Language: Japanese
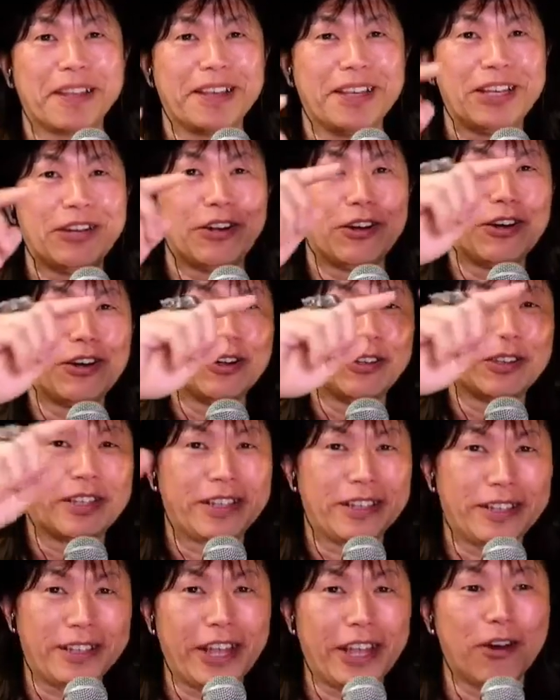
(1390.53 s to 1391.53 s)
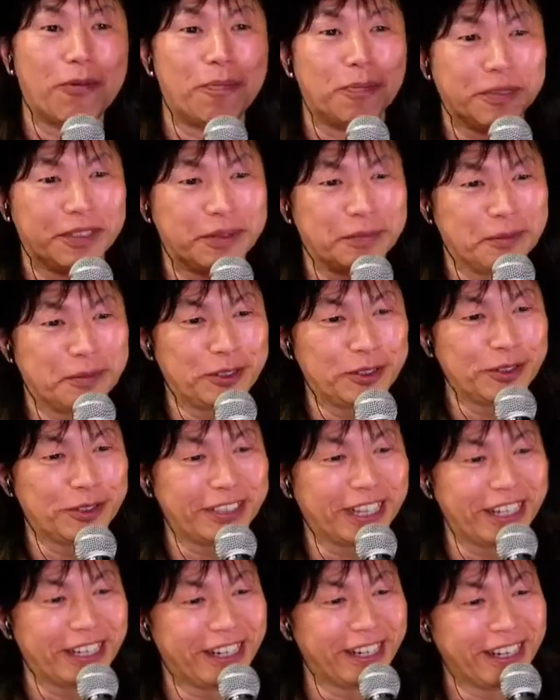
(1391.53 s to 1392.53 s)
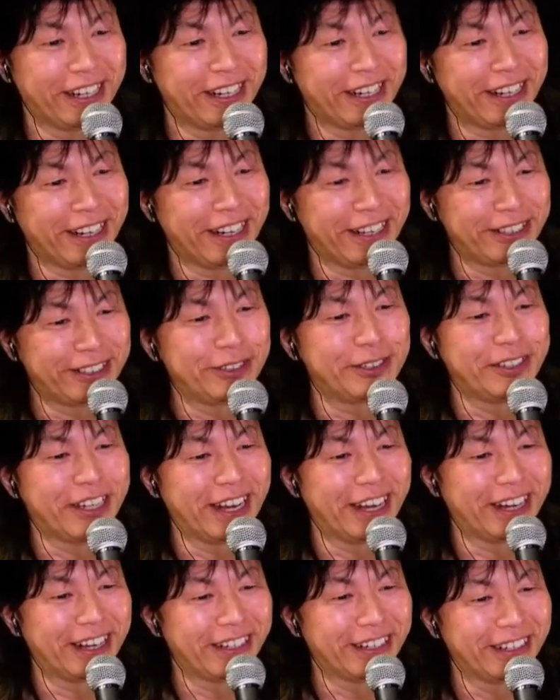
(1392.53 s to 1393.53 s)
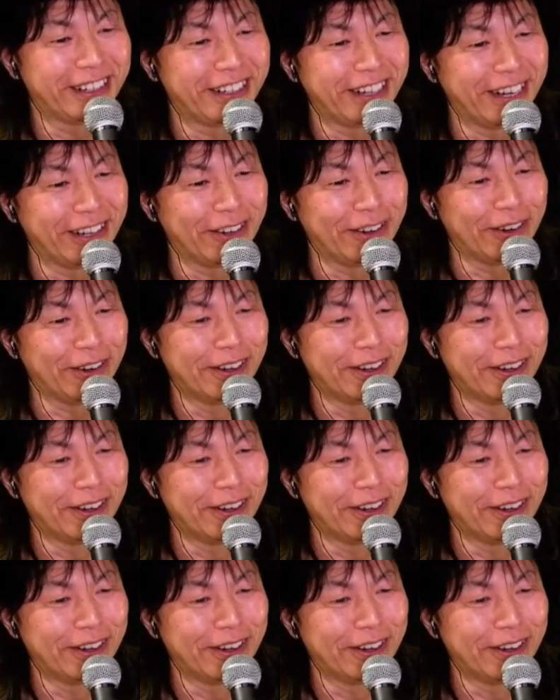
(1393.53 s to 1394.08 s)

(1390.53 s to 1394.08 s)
いろいろテロップ作ったり、えするやんあの